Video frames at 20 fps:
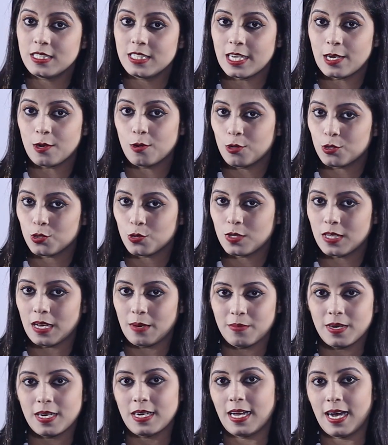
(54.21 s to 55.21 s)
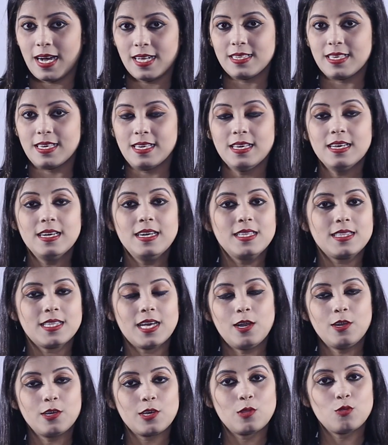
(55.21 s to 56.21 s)
সেগুলো যদি আমরা না দিই
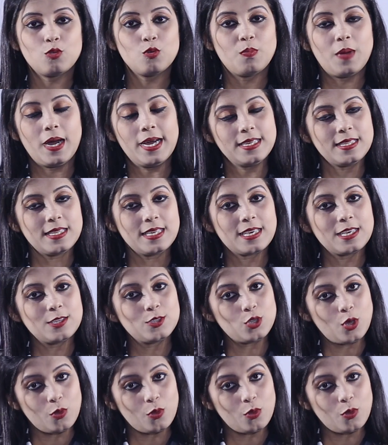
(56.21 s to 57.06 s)
তাহলে কিন্তু বাহির থেকে